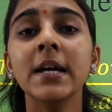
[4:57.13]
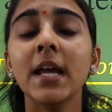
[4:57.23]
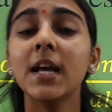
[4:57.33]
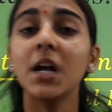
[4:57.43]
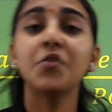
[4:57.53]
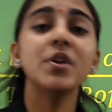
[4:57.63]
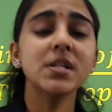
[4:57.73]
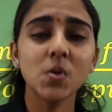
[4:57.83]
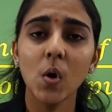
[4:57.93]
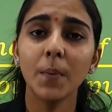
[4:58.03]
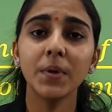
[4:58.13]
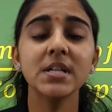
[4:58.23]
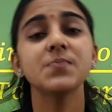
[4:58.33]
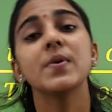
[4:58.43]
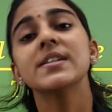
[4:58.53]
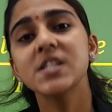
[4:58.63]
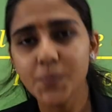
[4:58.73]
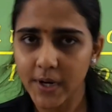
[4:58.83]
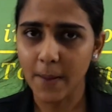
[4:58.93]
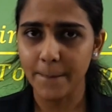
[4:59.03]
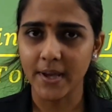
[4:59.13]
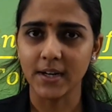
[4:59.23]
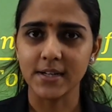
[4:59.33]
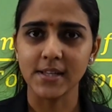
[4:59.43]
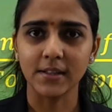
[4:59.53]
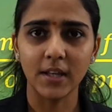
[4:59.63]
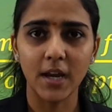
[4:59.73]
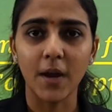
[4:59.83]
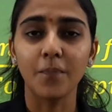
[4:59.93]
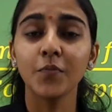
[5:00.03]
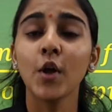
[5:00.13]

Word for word: कि कंट्रीज़ को हम किस बेसिस पर कंपेयर कर सकते हैं